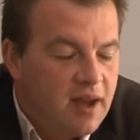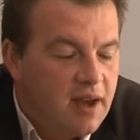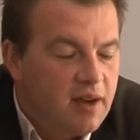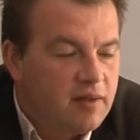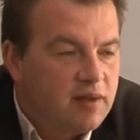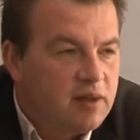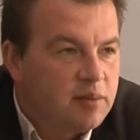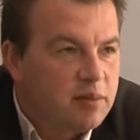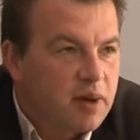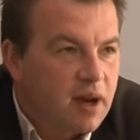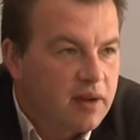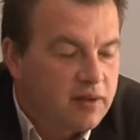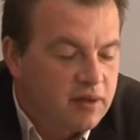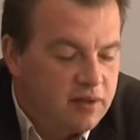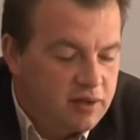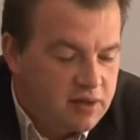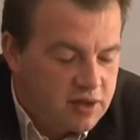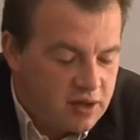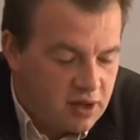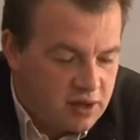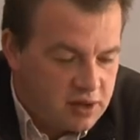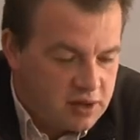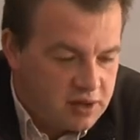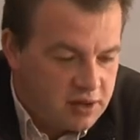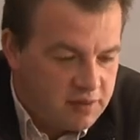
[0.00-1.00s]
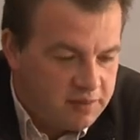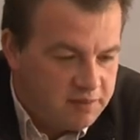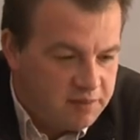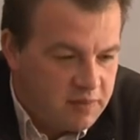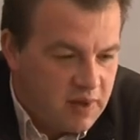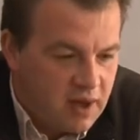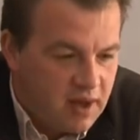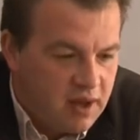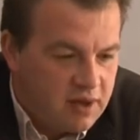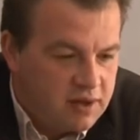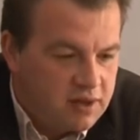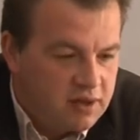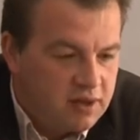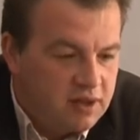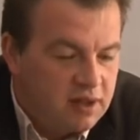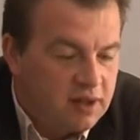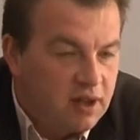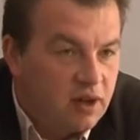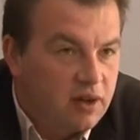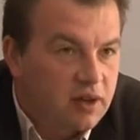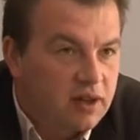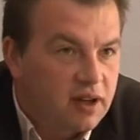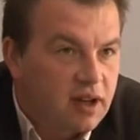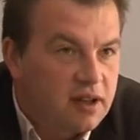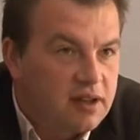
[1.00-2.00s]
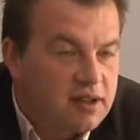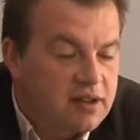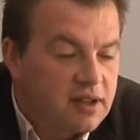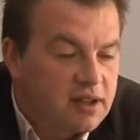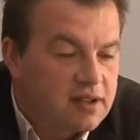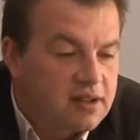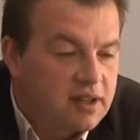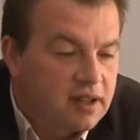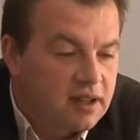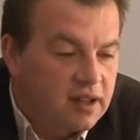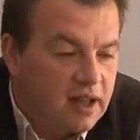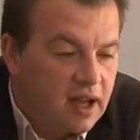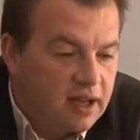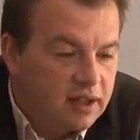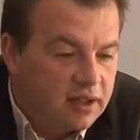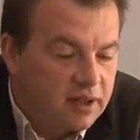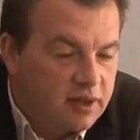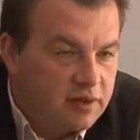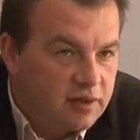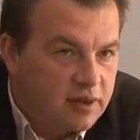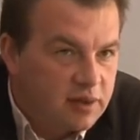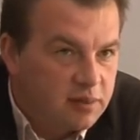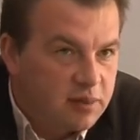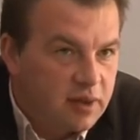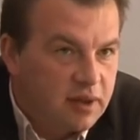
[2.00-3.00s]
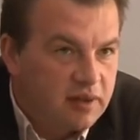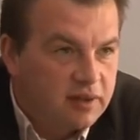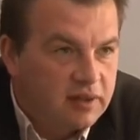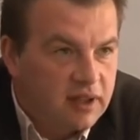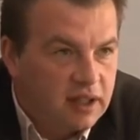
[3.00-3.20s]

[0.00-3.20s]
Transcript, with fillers: wyprawy w czasie, czyli organizację takich wypraw,